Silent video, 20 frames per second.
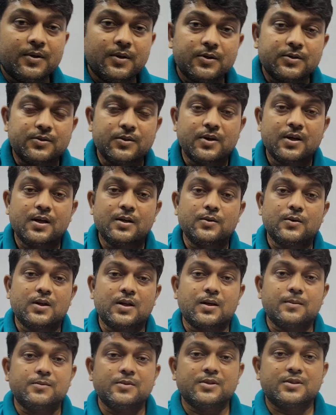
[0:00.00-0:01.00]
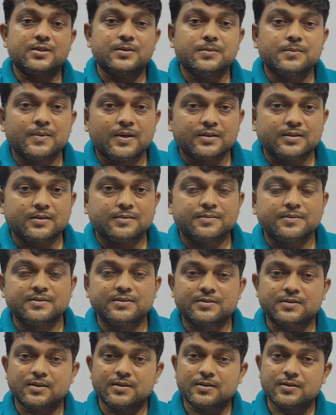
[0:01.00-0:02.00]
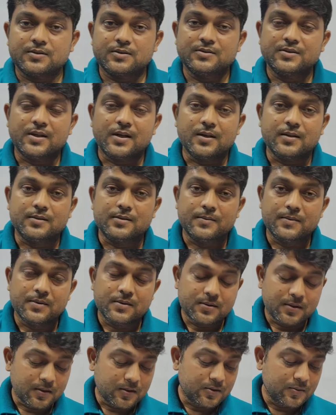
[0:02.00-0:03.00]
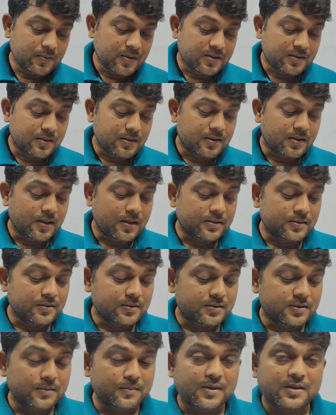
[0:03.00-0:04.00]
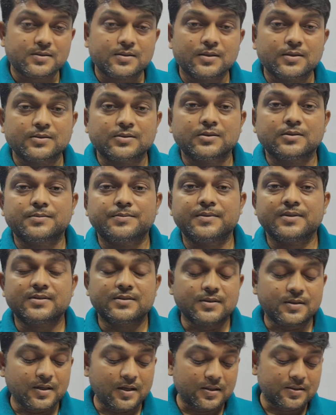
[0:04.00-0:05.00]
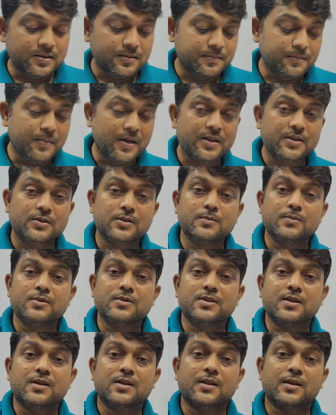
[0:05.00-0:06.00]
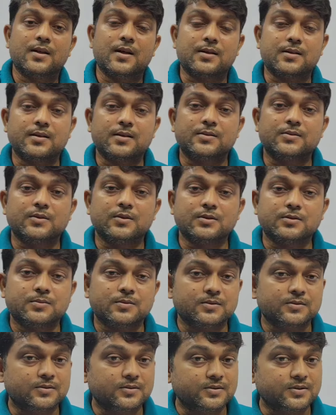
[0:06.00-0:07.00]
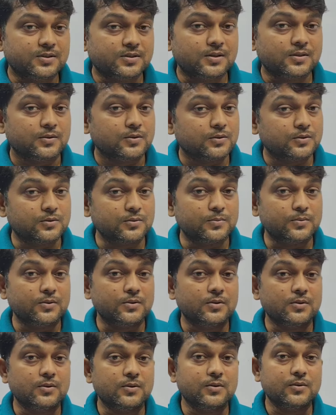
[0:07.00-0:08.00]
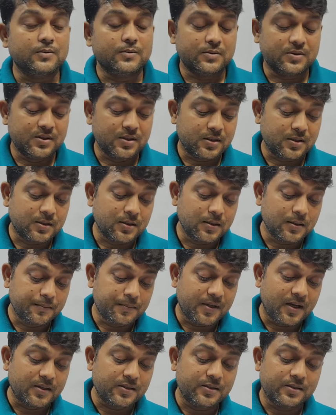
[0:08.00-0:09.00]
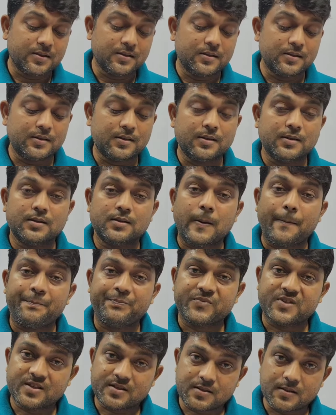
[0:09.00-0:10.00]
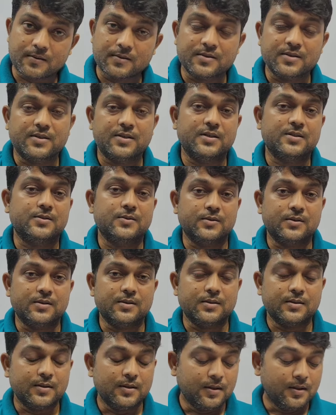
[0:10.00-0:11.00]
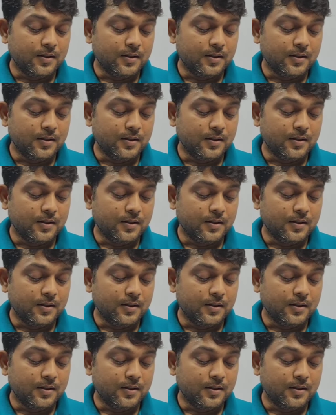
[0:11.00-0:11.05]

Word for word: প্রিয় স্টুডেন্ট ওয়েলকাম টু এসকেবি ম্যাথ অ্যান্ড ফিজিক্স এডুকেশন চ্যানেলে তোমাদের স্বাগতম আজকের ক্লাস হচ্ছে মাস্টার স্ট্রোক পিএসসি ক্লাসিক বাইশ নম্বর সেট থেকে এক থেকে চল্লিশ পর্যন্ত জিকে গুরুত্বপূর্ণ সেটটা প্রায় শেষের দিকে চেষ্টা করছি শেষ করতে